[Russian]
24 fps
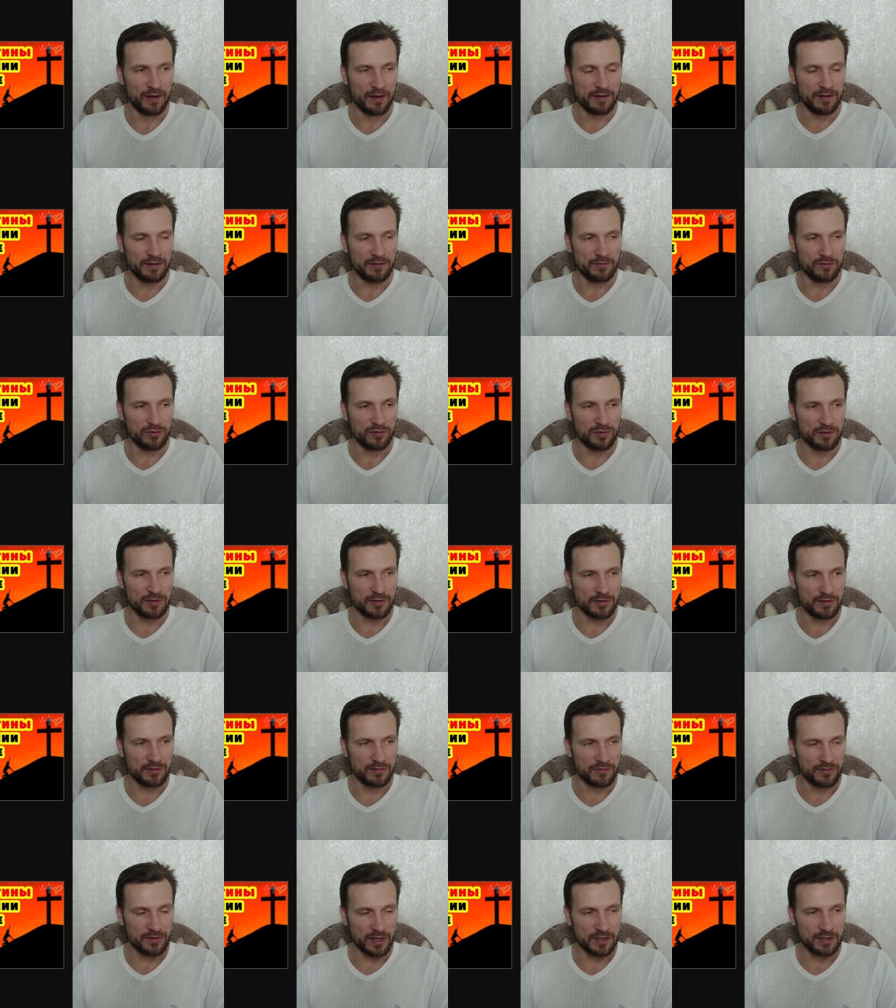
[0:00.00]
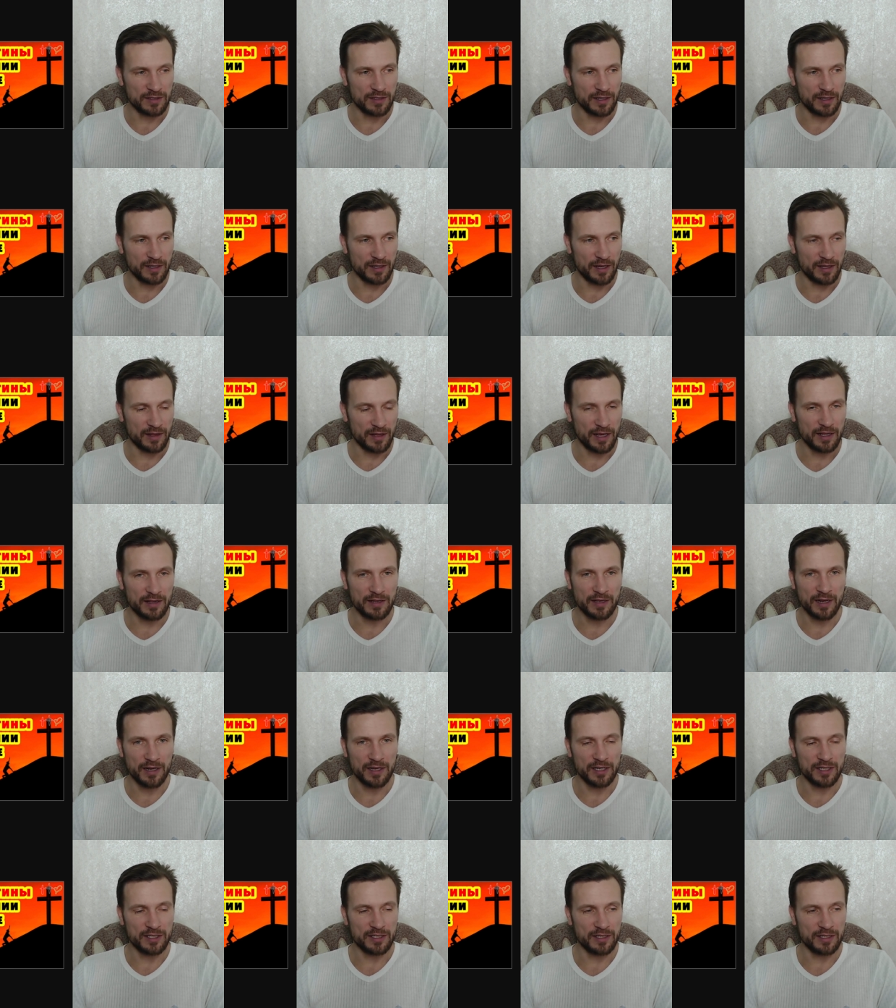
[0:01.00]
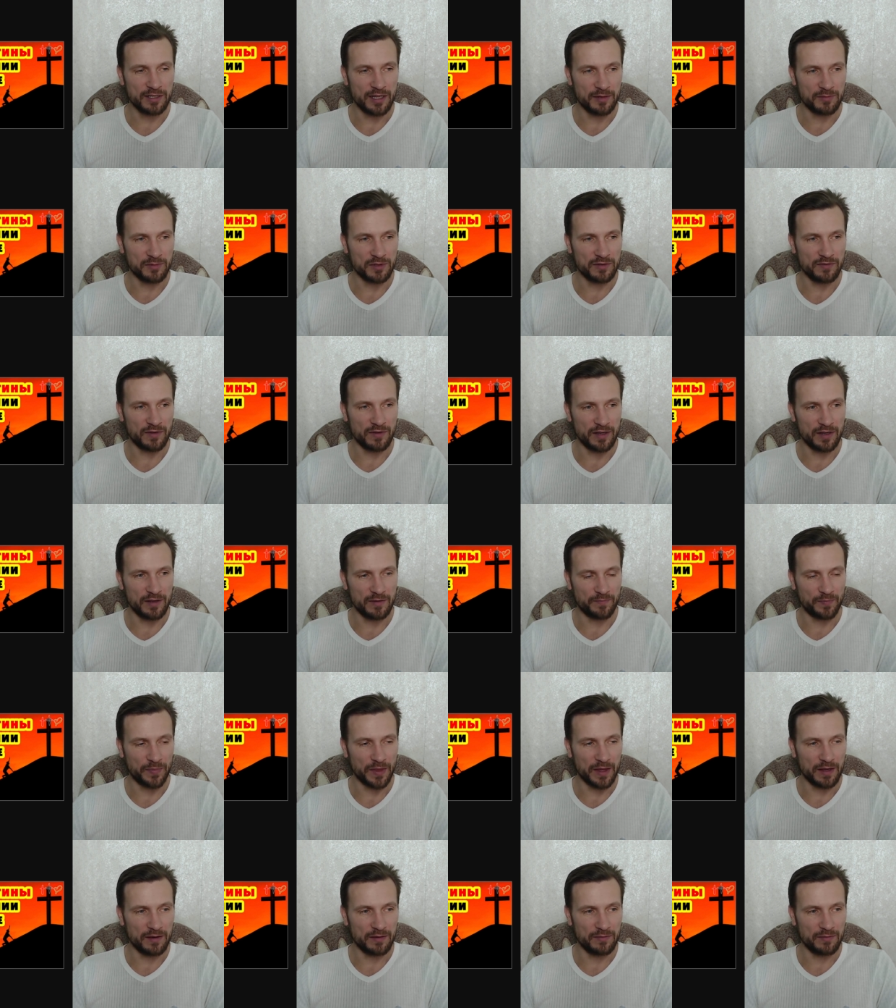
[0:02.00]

Вот э, в конце я и на это, конечно, дам свои эм,